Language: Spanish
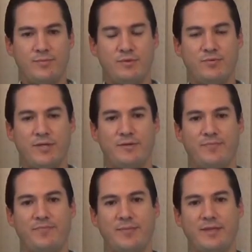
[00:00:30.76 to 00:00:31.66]
Pues
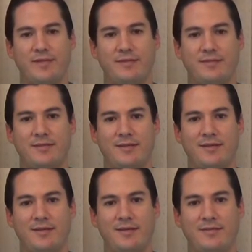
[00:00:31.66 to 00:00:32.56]
bueno,
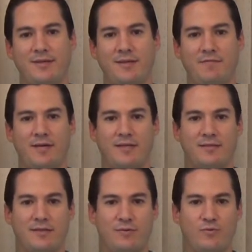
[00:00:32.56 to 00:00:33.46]
este, significa
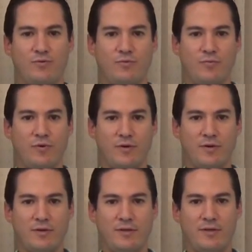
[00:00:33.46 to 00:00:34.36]
tener un
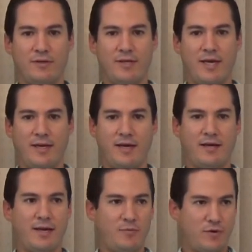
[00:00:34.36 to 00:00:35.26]
tumor en
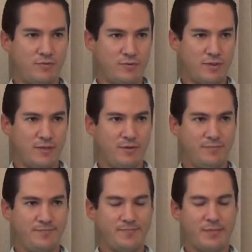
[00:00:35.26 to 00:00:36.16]
el nervio
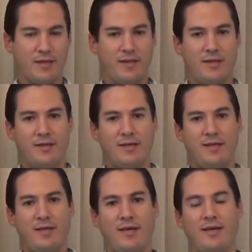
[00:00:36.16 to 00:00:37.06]
acústico,
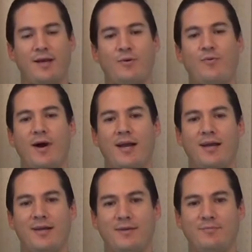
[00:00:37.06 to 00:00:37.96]
el
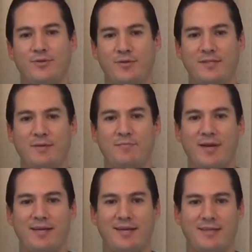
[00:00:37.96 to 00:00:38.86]
cual pues, obviamente
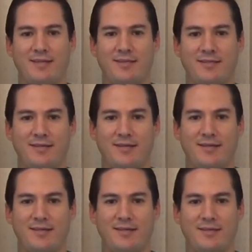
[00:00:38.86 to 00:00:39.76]
implica que tienes
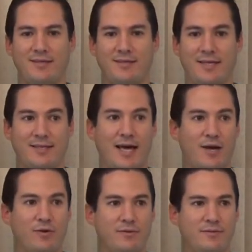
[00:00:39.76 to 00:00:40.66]
que
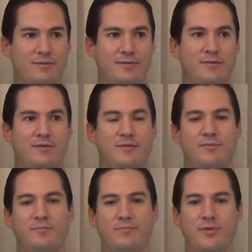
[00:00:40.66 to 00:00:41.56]
tratarlo
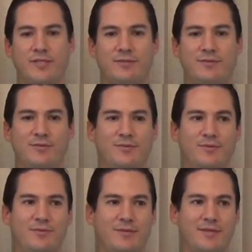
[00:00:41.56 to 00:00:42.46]

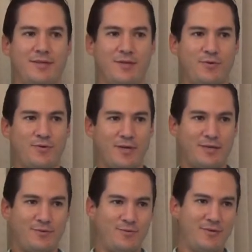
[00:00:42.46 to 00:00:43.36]
puesto que yo creo que
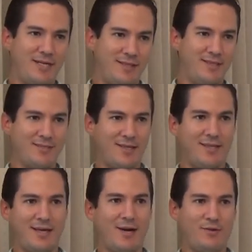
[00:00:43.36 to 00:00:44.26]
eso nunca tienes que
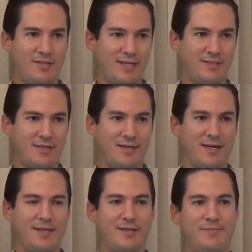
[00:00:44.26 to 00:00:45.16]
dejarlo sin hacer
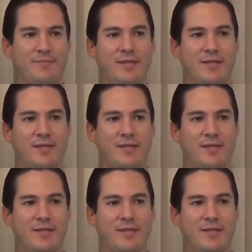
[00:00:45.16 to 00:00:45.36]
nada.